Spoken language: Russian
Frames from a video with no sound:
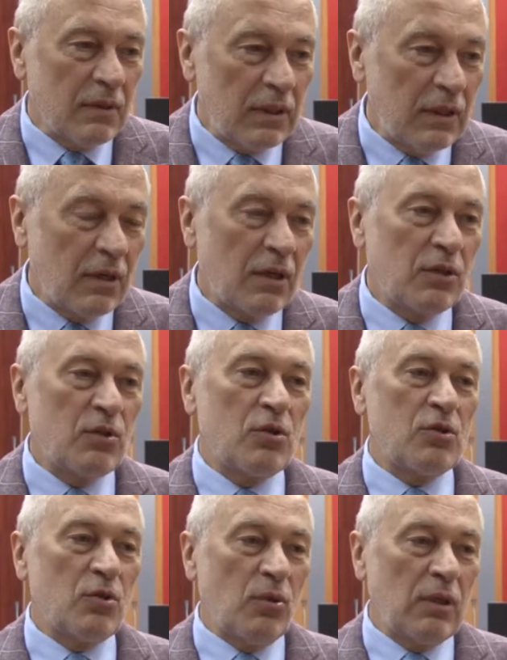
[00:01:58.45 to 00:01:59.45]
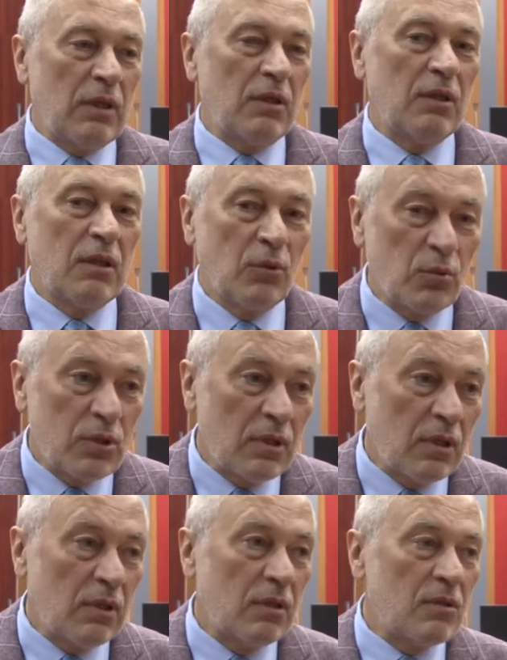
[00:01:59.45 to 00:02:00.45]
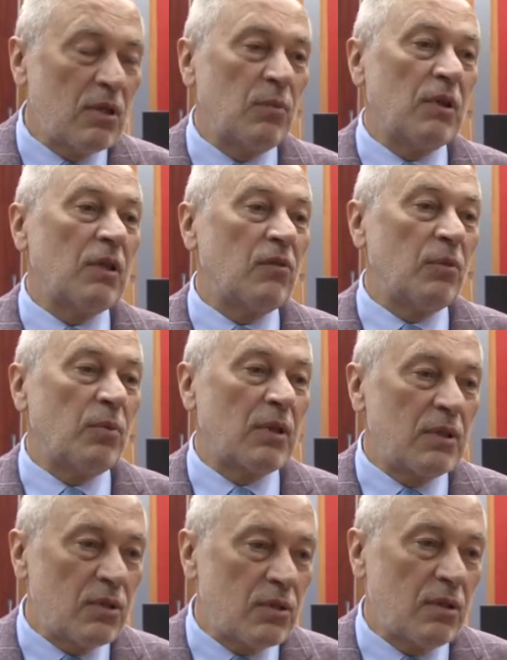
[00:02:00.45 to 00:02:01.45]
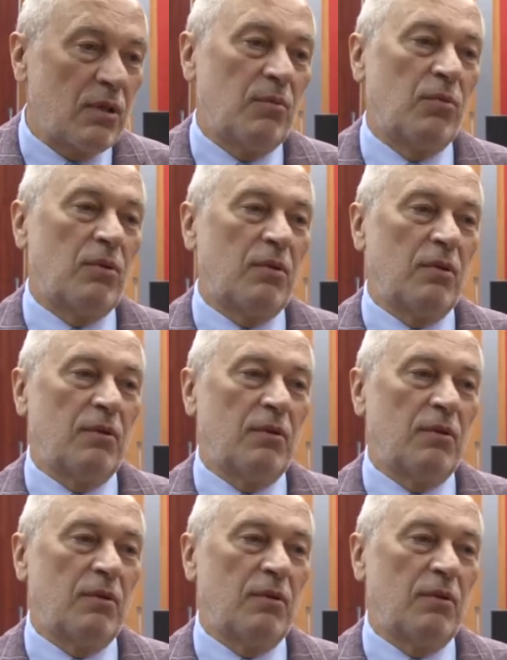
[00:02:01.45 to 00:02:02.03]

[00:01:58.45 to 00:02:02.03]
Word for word: И организационной, и научной, и, самое главное, практической работы.